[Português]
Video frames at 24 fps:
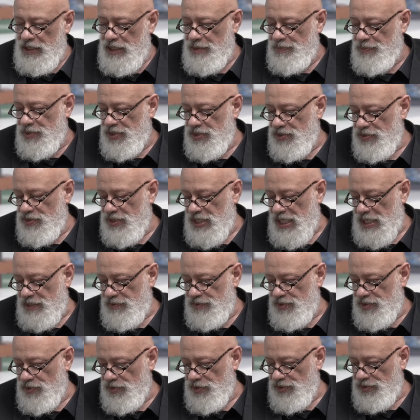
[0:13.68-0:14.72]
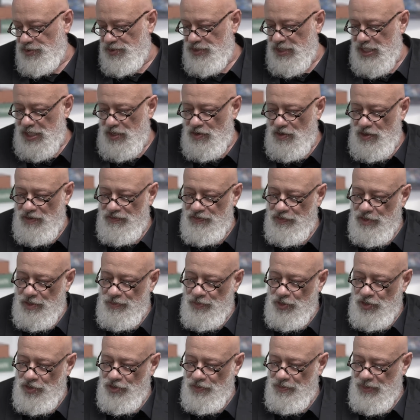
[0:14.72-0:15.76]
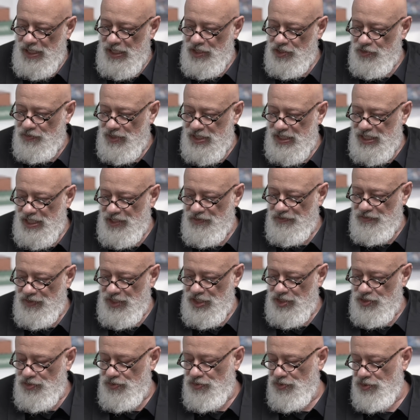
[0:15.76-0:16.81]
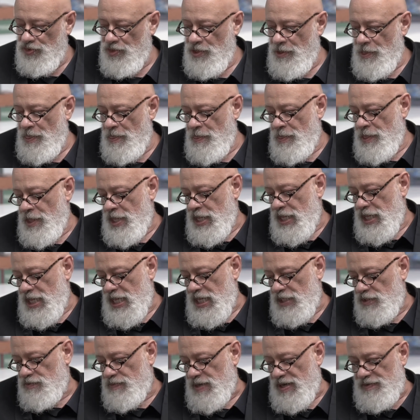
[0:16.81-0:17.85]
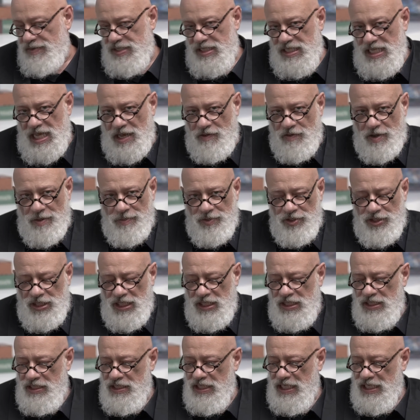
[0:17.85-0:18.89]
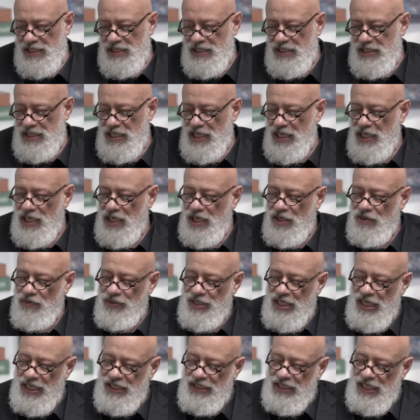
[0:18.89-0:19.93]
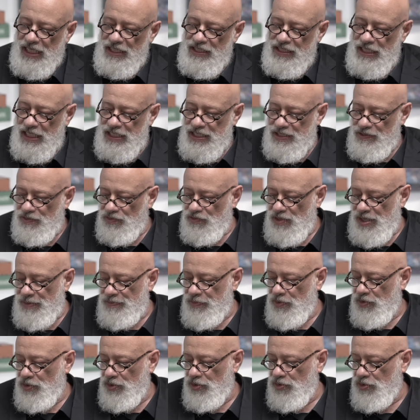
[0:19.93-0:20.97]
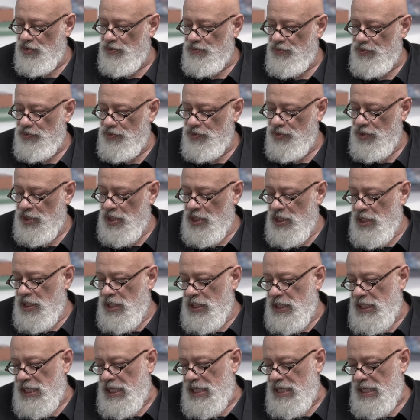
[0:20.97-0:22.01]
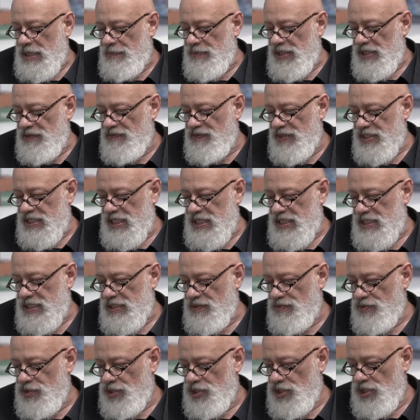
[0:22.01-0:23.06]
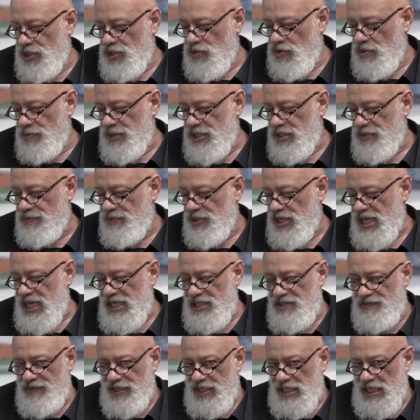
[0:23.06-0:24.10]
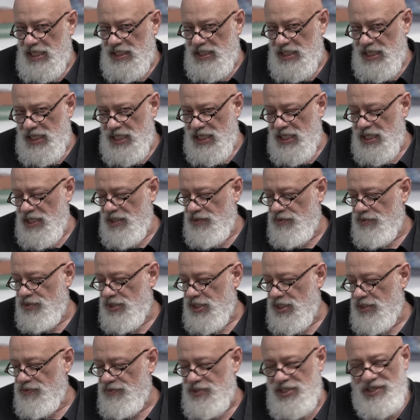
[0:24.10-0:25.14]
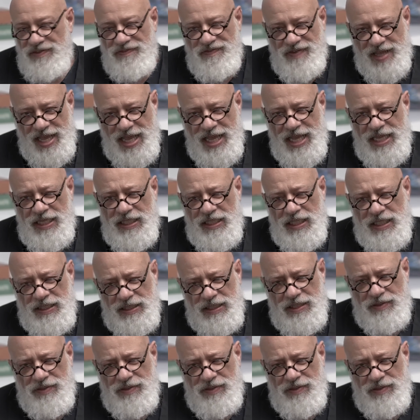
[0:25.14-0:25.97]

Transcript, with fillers: Depois, no século XVIII e XIX, o amor romântico a serviço uh, do mal-estar com a modernização e a idealização do amor como a manifestação de homens e mulheres verdadeiros que não se vendem.